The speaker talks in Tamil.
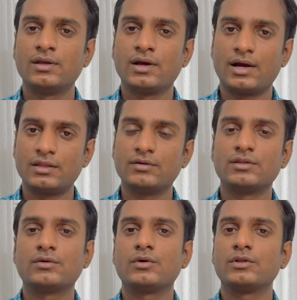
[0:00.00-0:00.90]
அதை வந்து
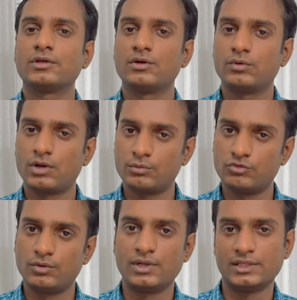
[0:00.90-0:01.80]
குழந்தையோட உடம்பு
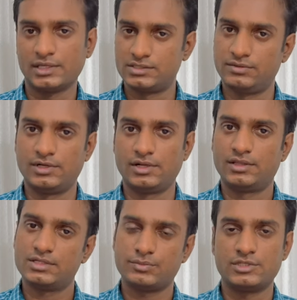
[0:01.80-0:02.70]
ஃபுல்லாக தேய்ச்சி விட்டுறது தான்
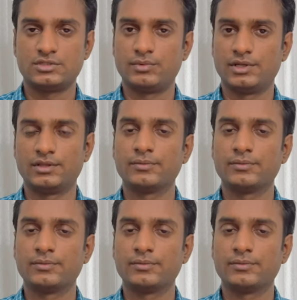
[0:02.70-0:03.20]
ஸ்பஞ்சு பாத்து